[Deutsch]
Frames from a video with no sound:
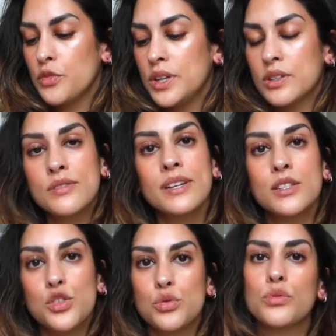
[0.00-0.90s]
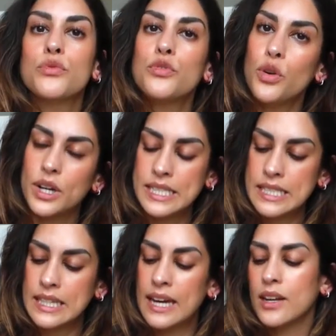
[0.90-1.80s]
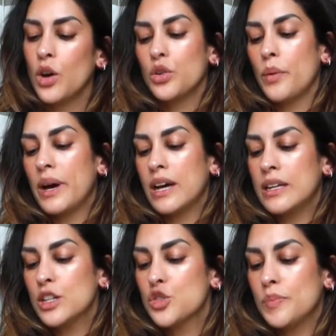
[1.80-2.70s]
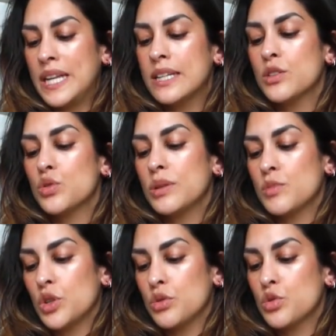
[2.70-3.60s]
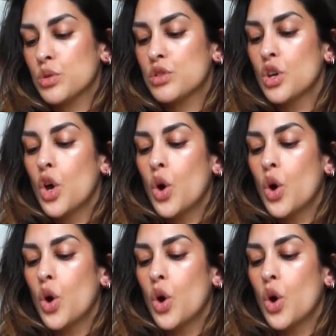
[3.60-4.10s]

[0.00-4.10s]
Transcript: 24 Stunden Feuchtigkeit auch noch parallel spenden zu dem Sonnenschutz